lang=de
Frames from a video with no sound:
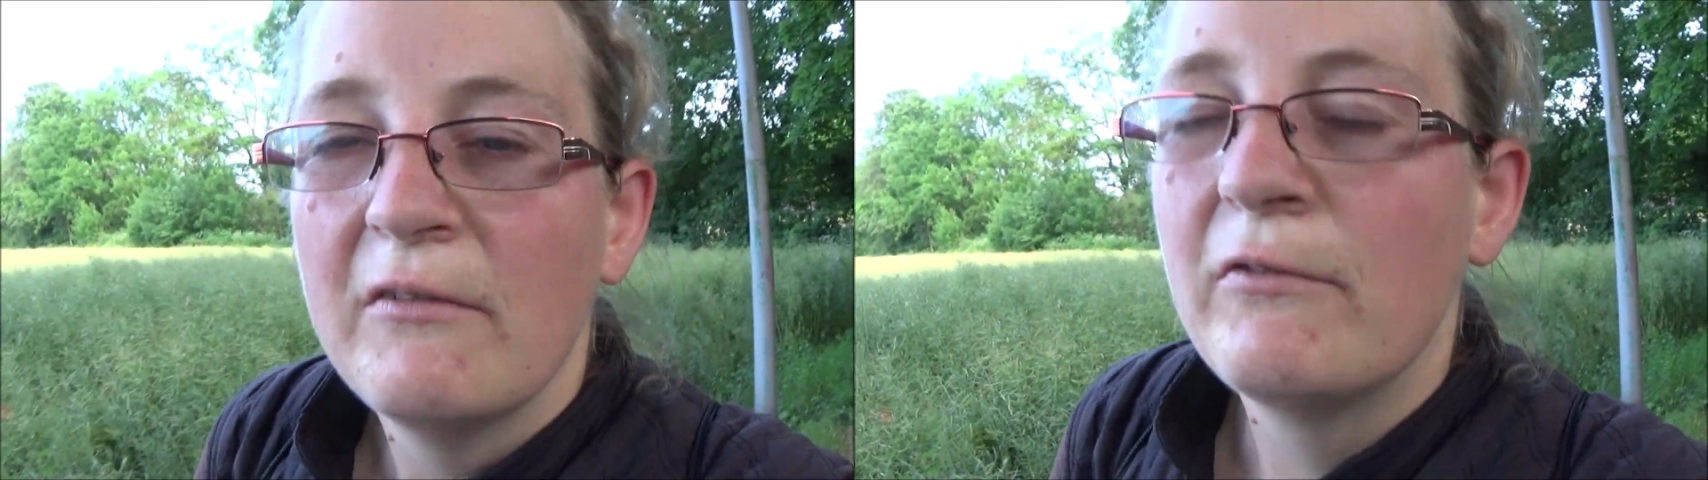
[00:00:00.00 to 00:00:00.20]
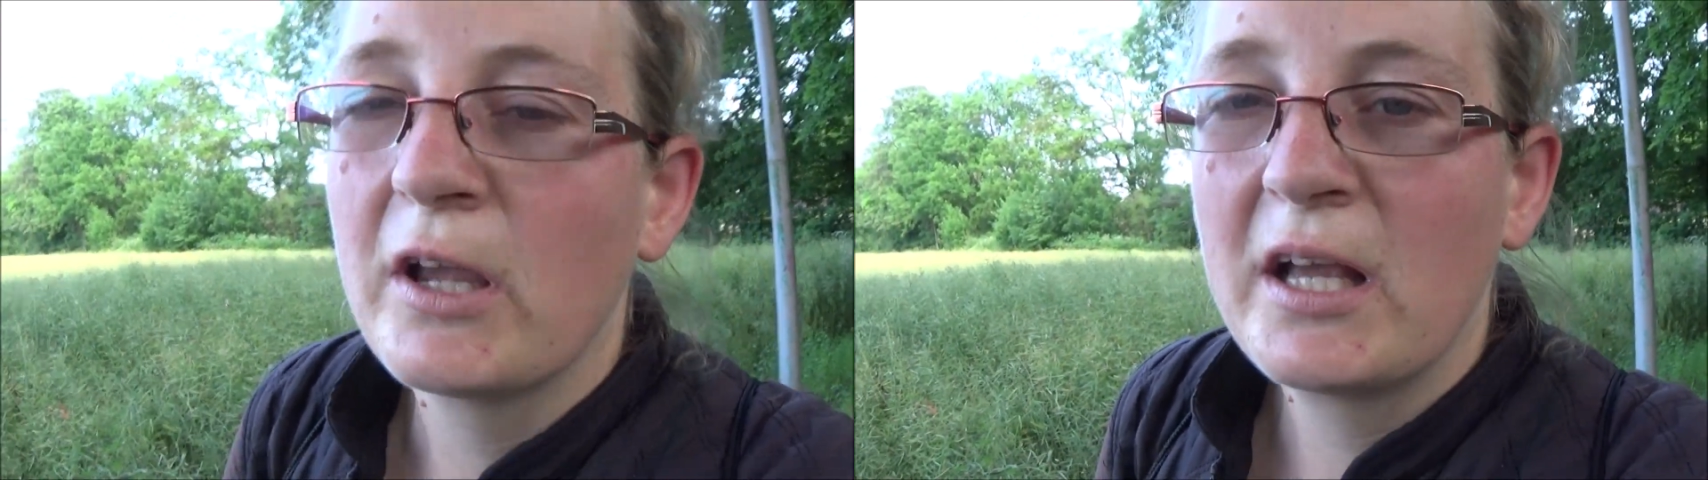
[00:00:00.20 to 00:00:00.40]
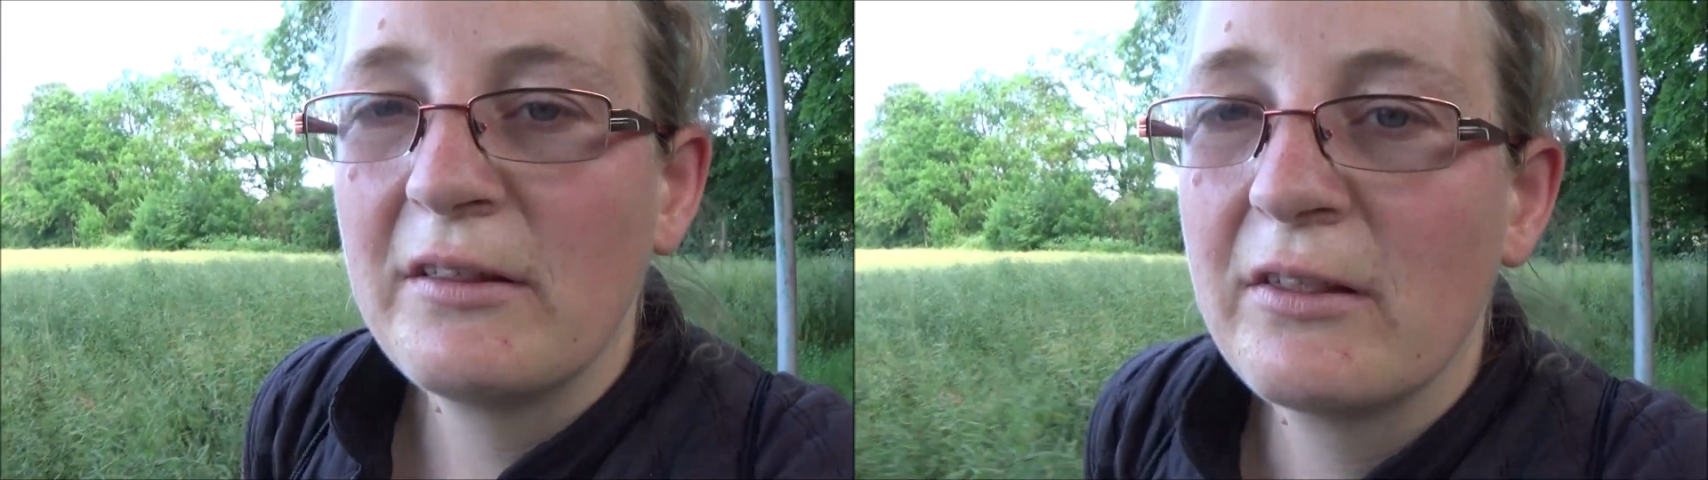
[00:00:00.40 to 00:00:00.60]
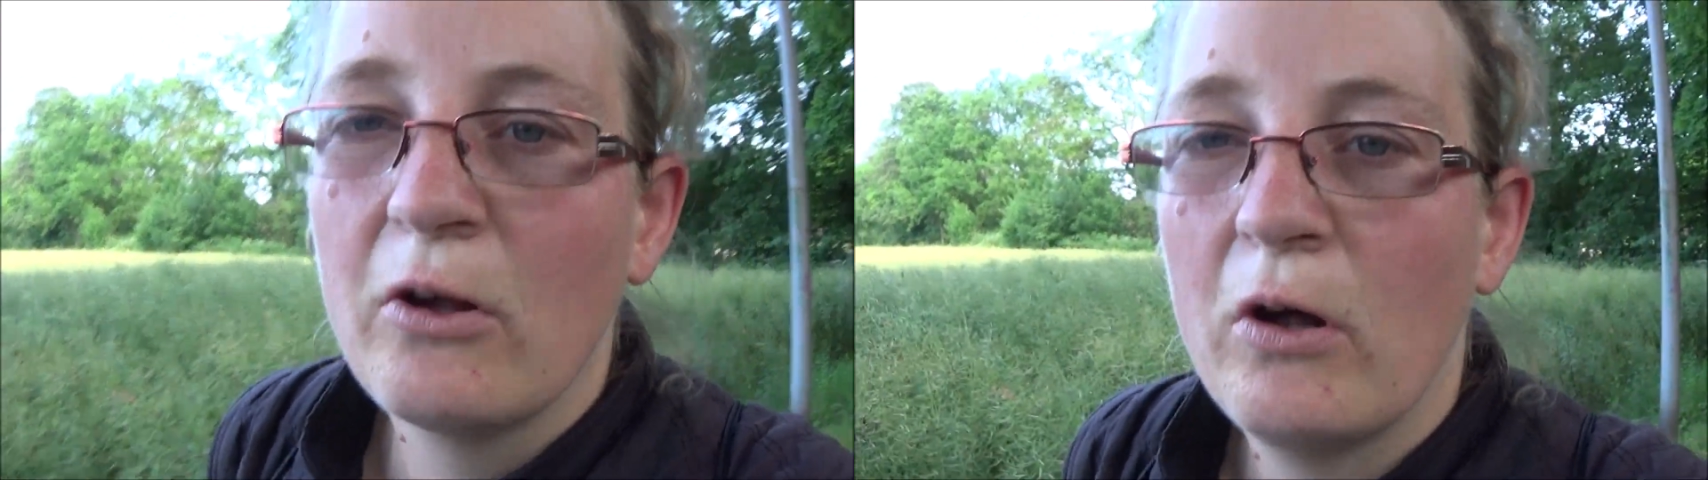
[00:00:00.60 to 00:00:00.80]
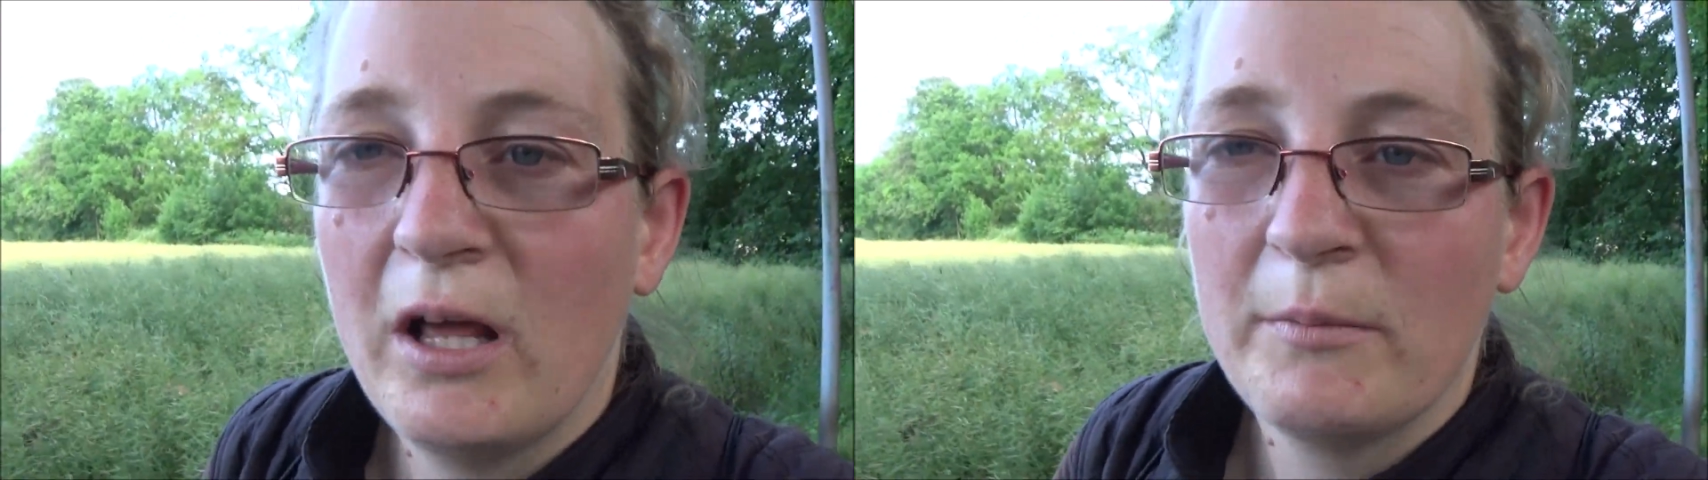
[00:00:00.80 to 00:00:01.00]
Wirklich ganz
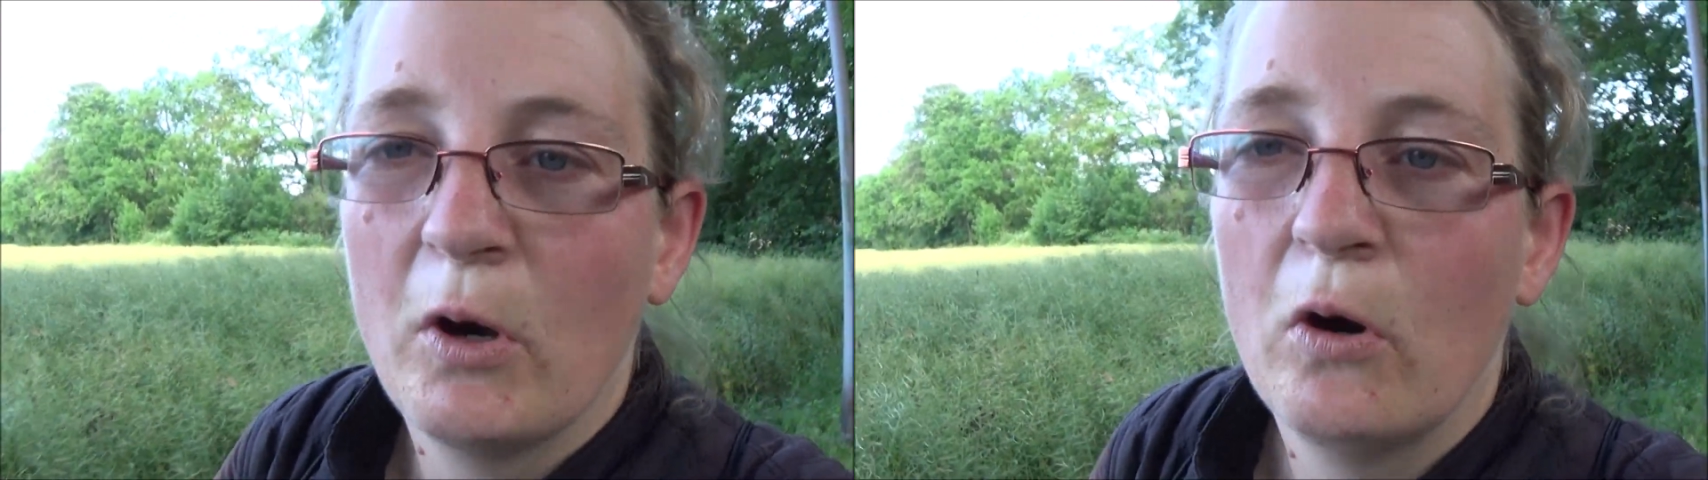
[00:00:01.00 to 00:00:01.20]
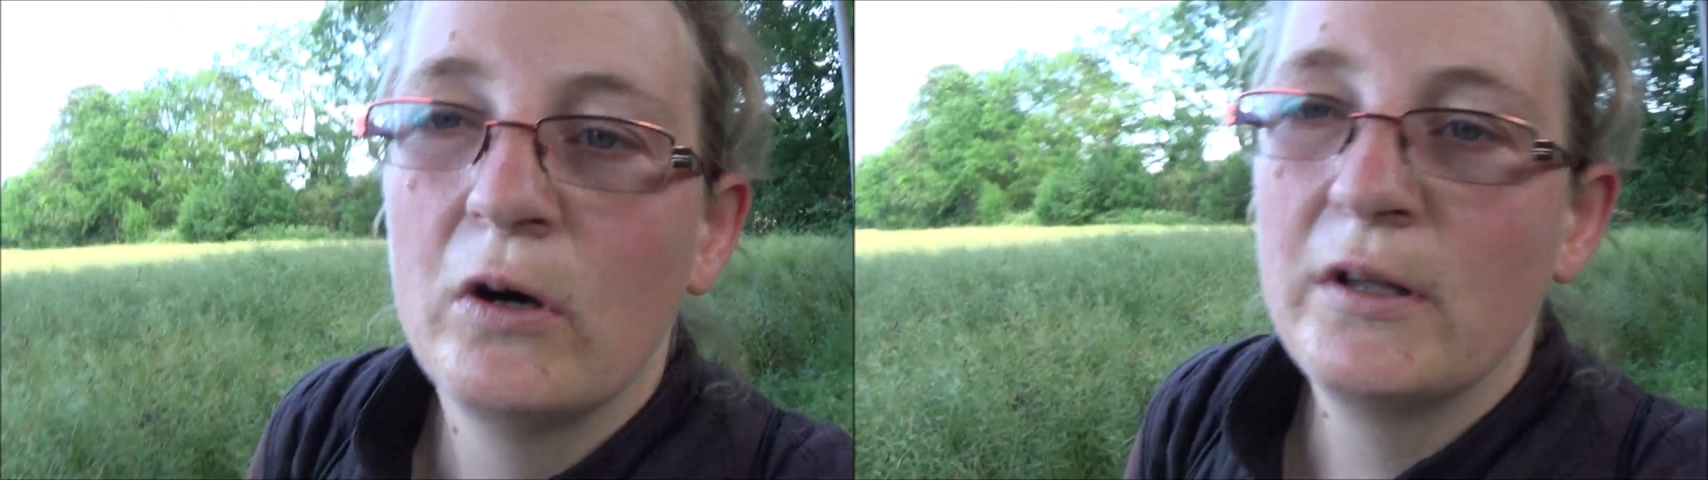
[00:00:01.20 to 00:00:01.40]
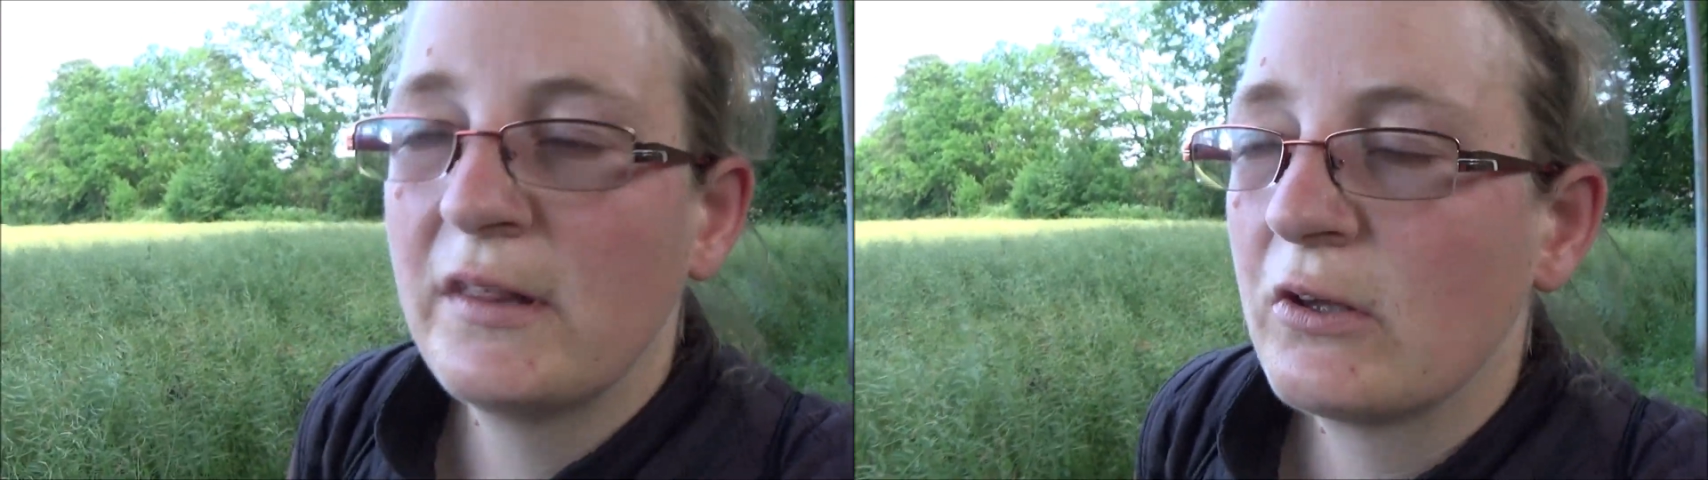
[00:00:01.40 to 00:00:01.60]
toll am Kreuz.